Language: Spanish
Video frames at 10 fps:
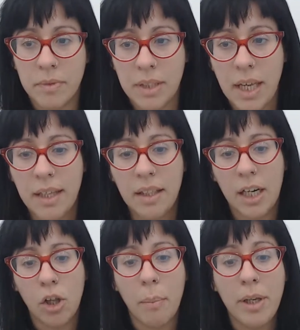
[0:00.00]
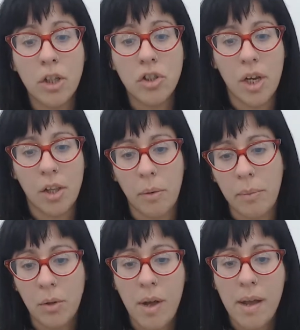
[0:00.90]
entre el 2008 y el
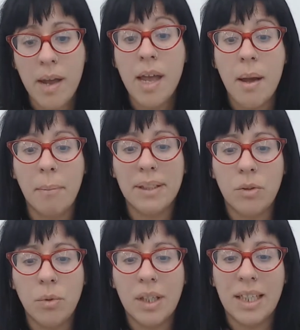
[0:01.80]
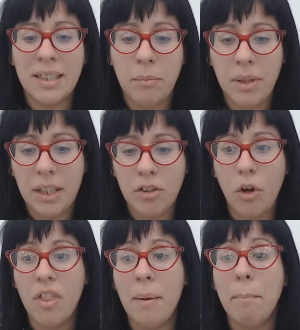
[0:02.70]
2009, va a tener un
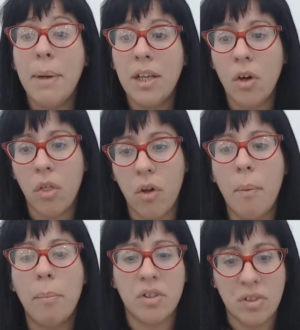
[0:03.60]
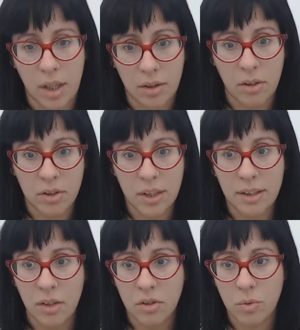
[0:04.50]
crecimiento de menos 2% en los
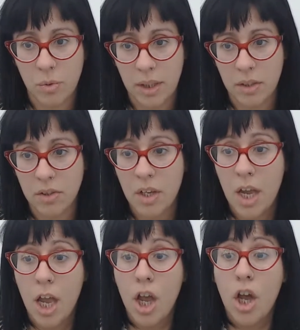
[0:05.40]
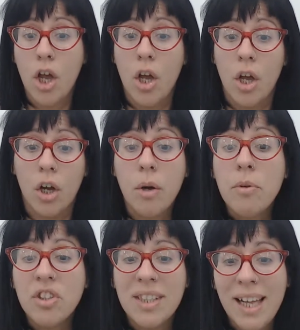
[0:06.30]
Estados Unidos.
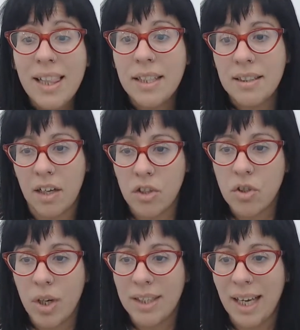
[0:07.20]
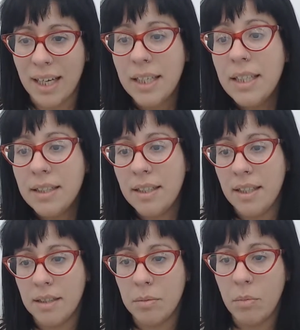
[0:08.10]
¿Cómo se da el desarrollo de esta
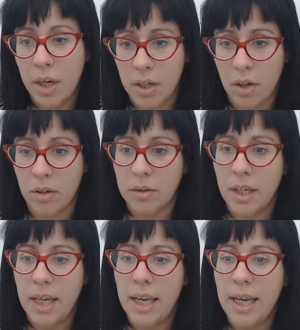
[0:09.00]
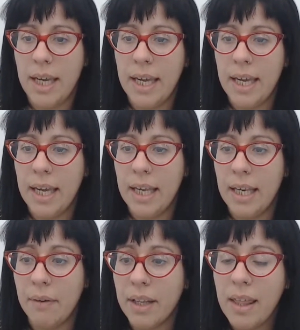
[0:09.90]
crisis? Bueno, eh,
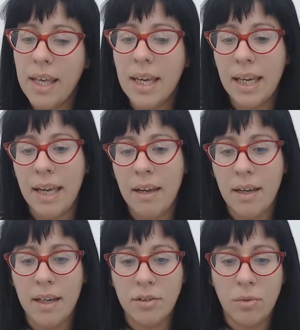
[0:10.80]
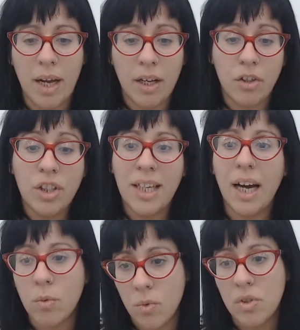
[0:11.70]
la verdad es que es una
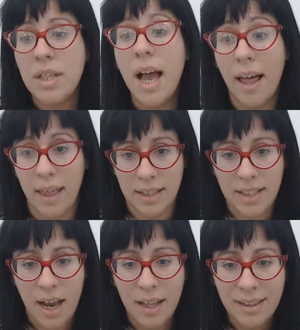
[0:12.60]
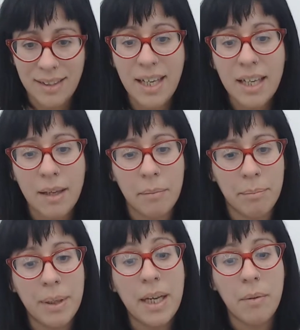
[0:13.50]
crónica anunciada, ya tiene
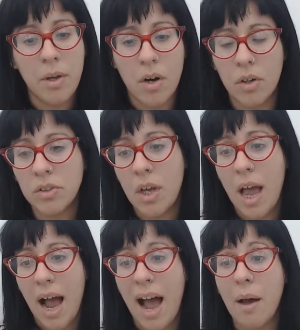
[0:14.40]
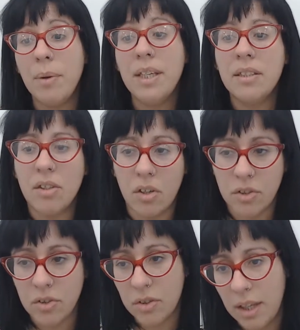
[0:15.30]
previos
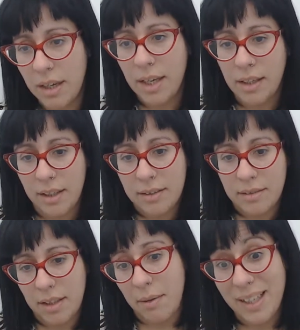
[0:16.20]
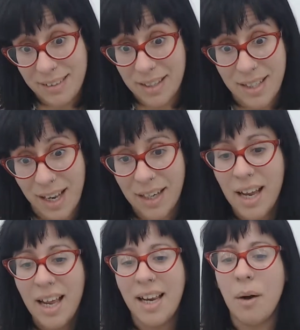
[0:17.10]
avisos que, que va a estallar
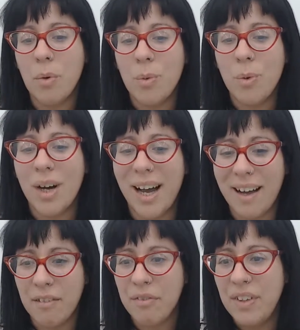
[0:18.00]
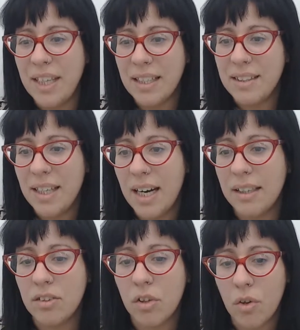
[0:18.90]
la burbuja financiera
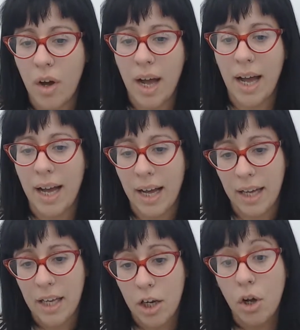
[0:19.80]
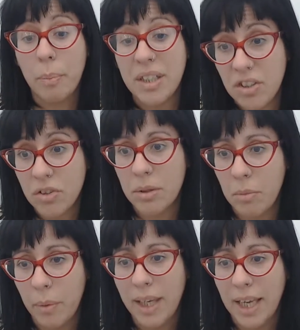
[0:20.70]
en torno a los precios
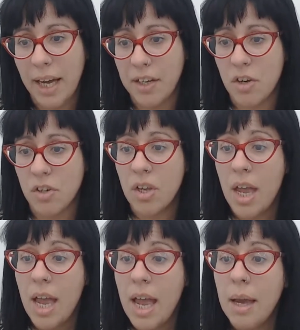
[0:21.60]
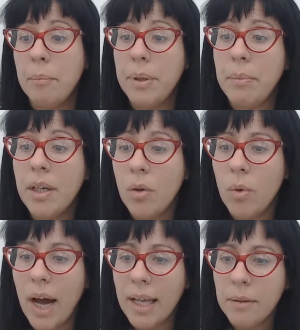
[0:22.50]
inmobiliarios. En primer
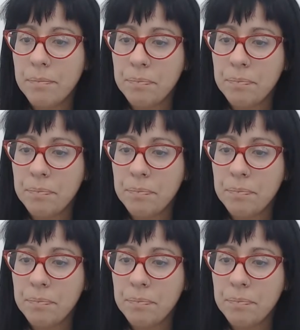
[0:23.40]
lugar,